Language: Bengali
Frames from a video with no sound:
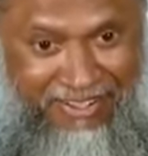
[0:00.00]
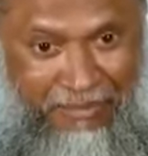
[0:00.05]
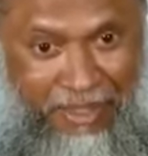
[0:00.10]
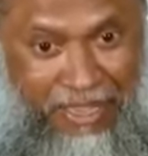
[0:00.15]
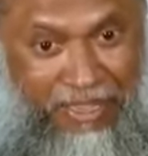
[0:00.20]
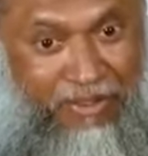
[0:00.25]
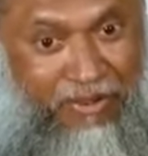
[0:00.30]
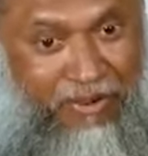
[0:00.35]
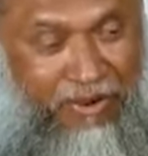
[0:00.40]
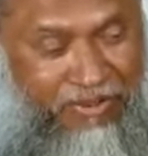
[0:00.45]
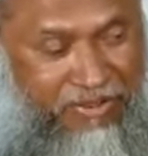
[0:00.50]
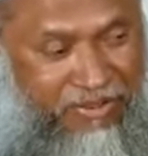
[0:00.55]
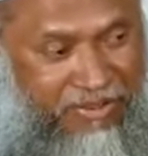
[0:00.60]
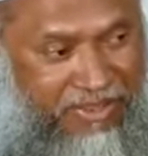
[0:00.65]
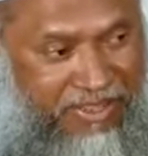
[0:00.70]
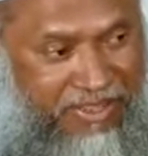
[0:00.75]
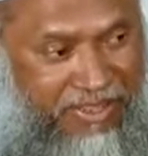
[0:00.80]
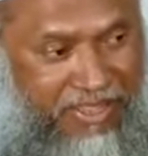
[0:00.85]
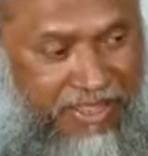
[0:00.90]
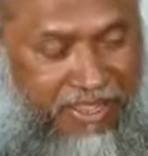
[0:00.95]
ভাগ্য
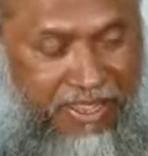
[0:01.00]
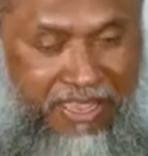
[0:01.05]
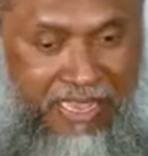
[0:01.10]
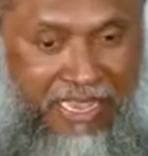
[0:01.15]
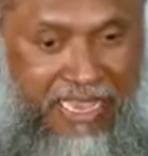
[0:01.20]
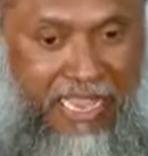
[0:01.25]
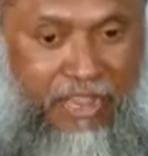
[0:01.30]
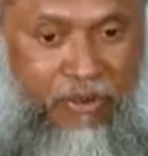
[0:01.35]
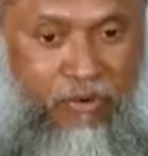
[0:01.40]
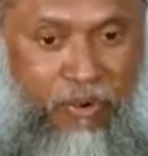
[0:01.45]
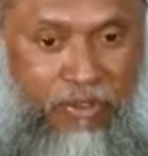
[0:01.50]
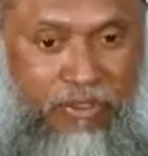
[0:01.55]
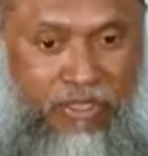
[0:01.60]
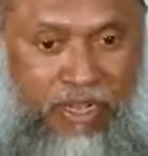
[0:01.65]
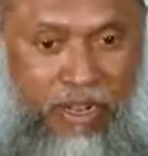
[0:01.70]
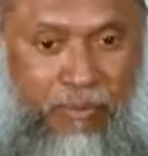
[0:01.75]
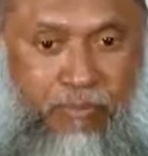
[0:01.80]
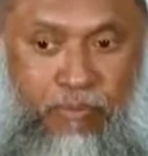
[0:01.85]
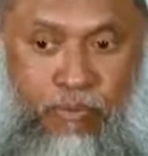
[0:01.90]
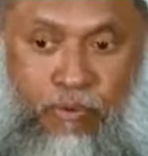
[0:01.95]
রজনী এই
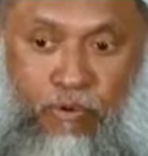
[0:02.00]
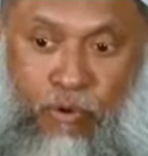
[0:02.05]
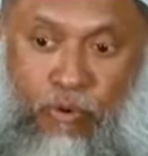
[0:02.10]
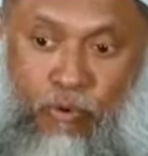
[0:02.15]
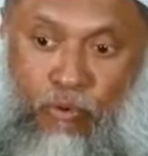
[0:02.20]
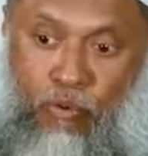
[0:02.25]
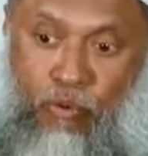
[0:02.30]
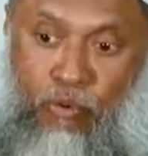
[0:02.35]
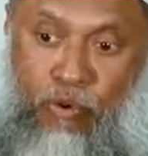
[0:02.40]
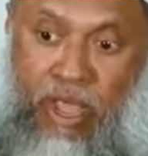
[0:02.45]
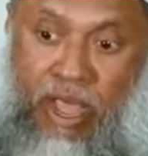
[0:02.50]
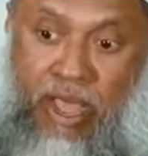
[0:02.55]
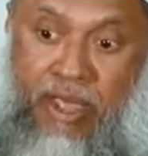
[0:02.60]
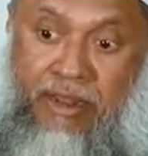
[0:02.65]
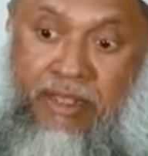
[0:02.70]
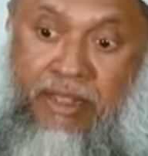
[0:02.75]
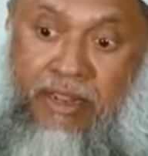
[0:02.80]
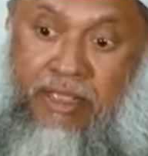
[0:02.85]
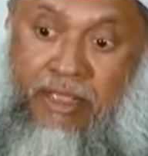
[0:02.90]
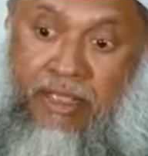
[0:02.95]
কথাটা পুরো
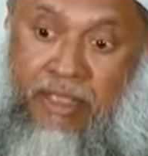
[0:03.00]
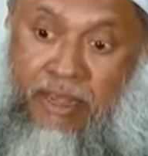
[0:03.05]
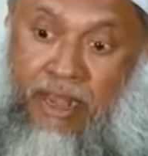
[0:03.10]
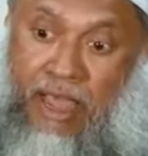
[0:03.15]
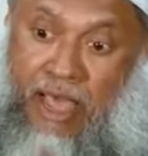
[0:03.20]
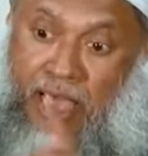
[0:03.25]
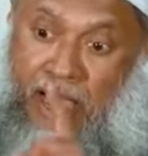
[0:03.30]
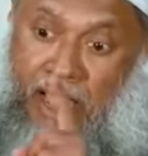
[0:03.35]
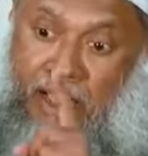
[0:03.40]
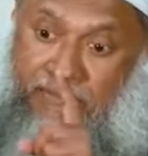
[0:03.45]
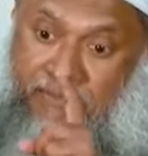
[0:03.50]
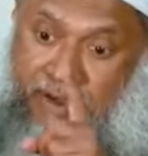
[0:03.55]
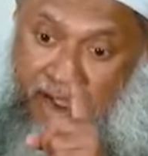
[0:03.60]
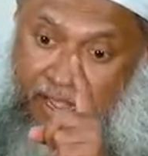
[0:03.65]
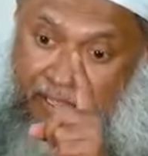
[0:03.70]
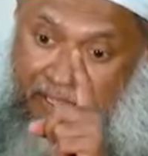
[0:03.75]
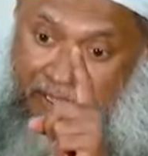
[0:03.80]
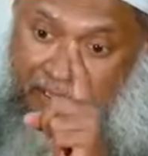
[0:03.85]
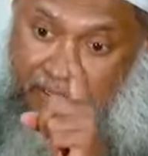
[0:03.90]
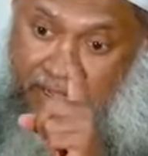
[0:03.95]
কোরআনের খেলাফ
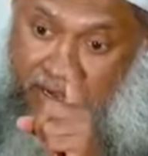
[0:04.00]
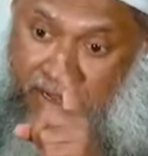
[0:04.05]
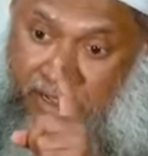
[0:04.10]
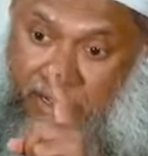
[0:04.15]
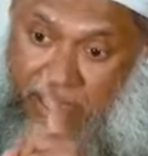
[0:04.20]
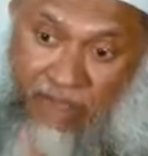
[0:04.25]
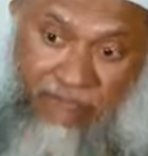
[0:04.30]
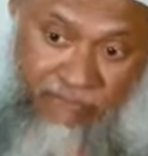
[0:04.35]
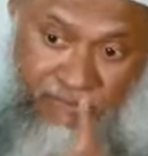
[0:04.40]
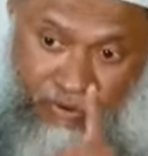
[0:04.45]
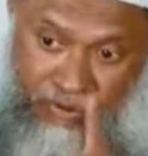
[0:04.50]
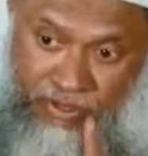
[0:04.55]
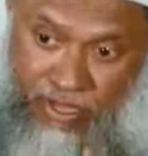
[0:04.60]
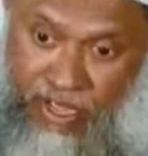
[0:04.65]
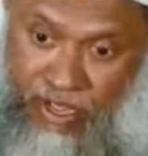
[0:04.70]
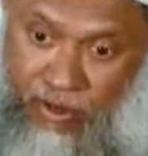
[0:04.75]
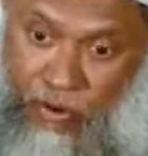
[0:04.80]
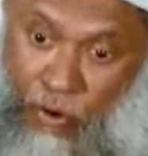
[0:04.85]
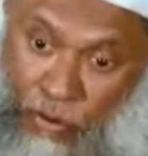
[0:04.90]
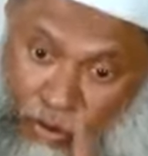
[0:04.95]
হাদিসের খেলাফ কথা
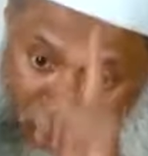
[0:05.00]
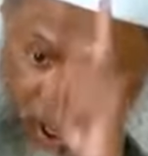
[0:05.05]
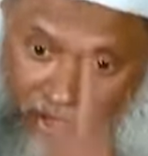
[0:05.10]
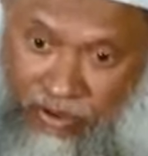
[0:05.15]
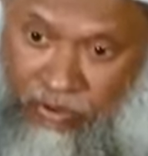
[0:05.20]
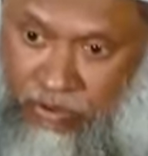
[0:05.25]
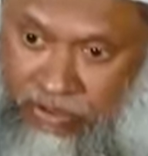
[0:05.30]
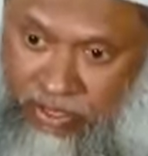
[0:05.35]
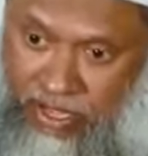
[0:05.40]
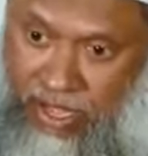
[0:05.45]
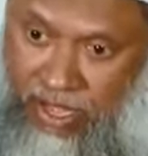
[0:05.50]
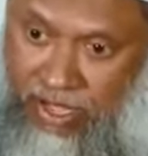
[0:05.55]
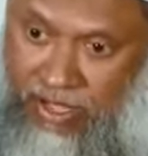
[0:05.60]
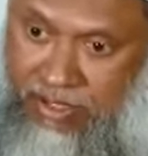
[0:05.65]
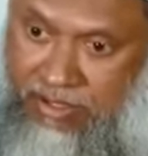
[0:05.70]
অন্যায় কথা